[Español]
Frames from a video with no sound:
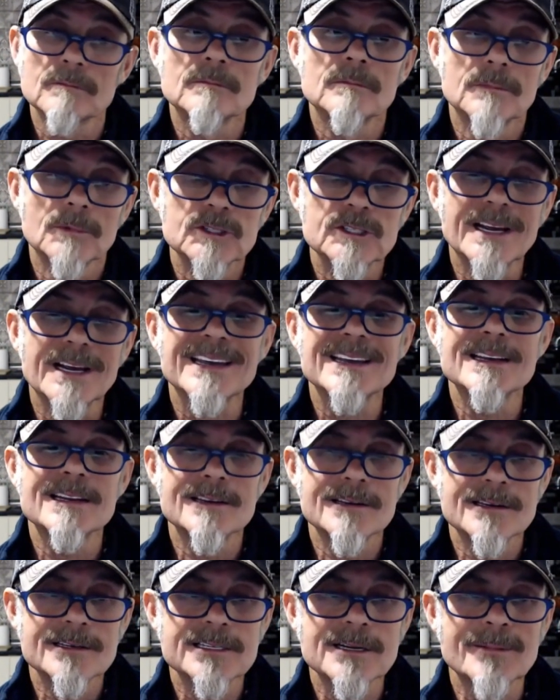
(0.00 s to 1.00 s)
O sea
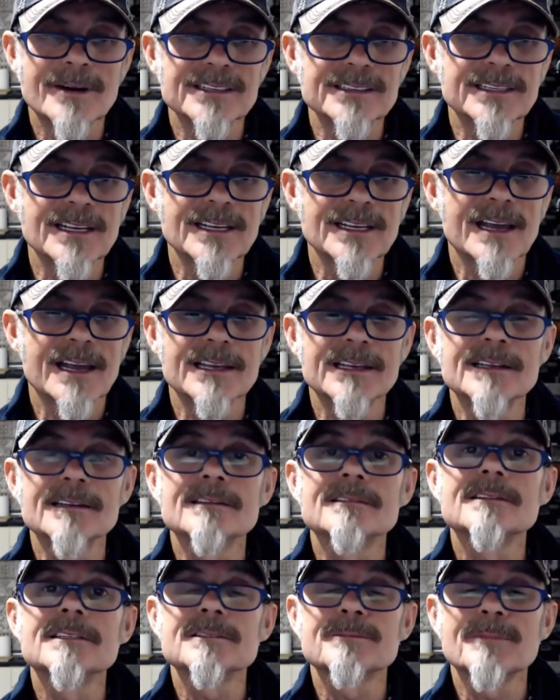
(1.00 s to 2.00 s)
que se mantiene
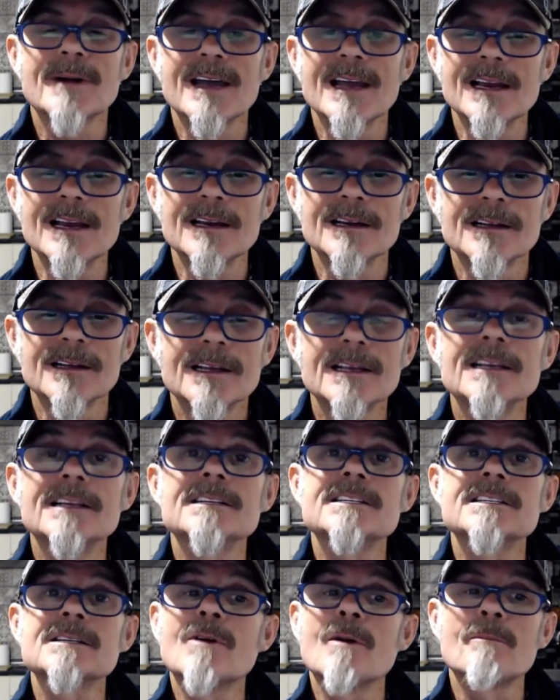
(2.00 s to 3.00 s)
ahí Ismael
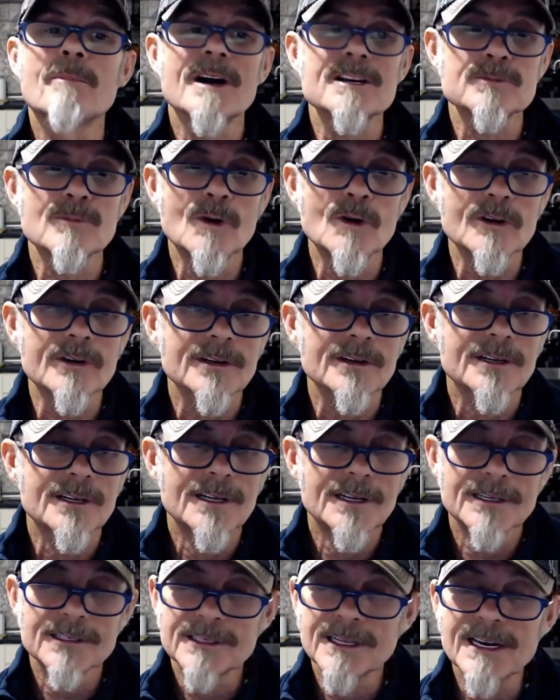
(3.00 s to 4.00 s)
y Simon Passmore
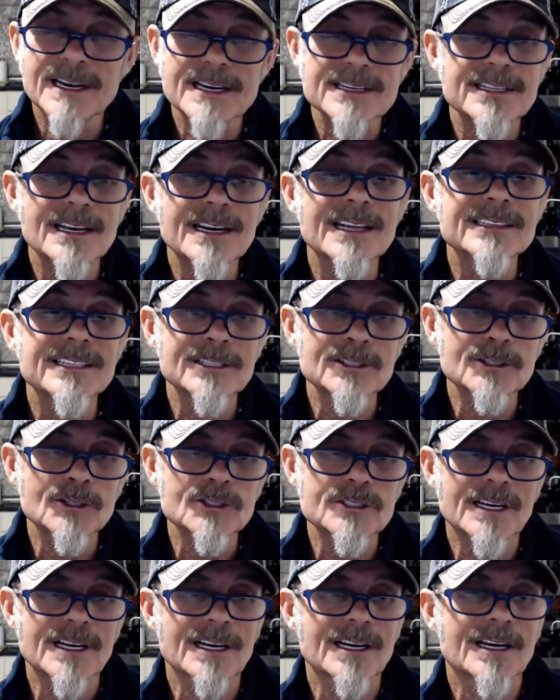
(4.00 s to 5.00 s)
tienen que estar
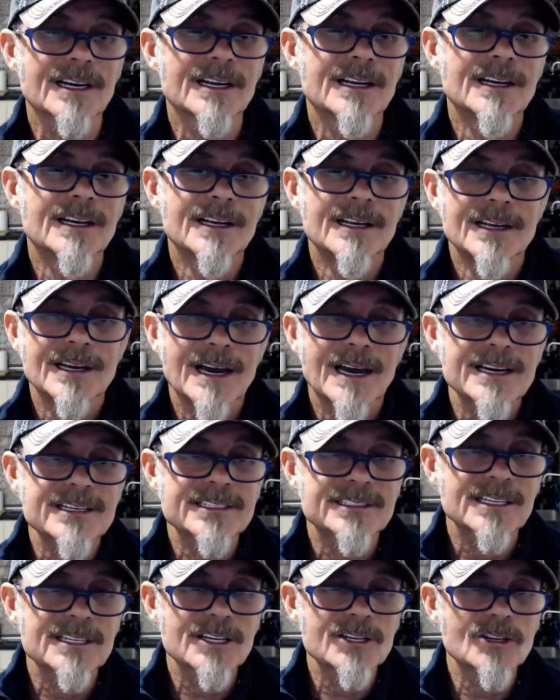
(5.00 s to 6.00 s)
atentos a,
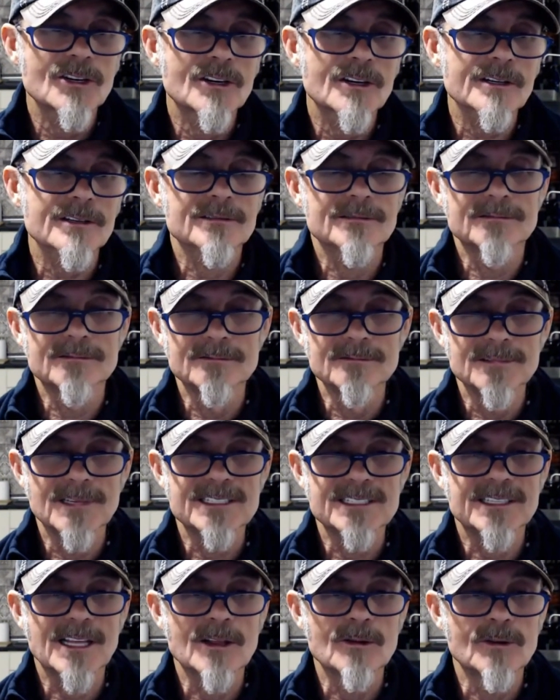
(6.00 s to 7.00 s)
este señor
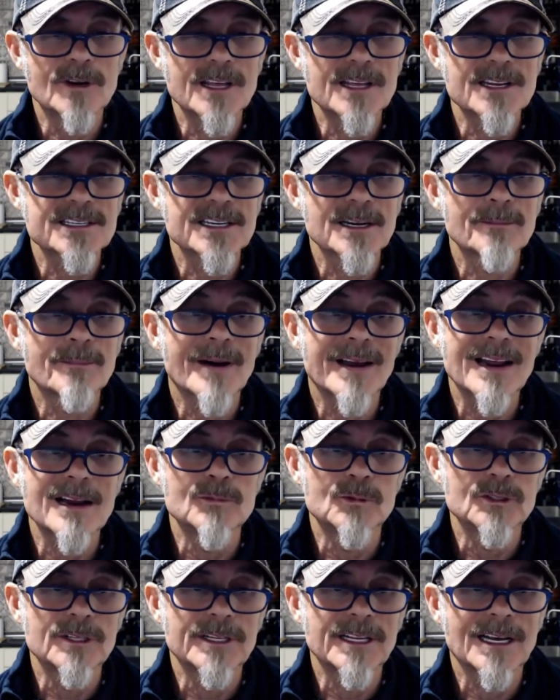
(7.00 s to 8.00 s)
estadounidense para
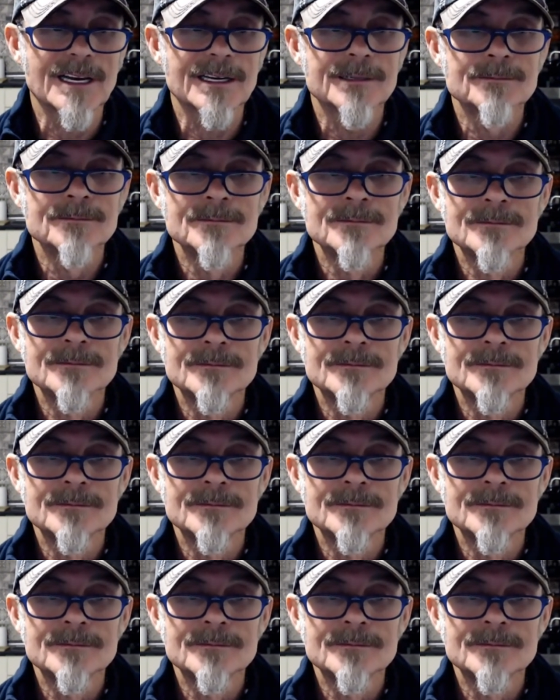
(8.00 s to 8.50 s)
el Mundial.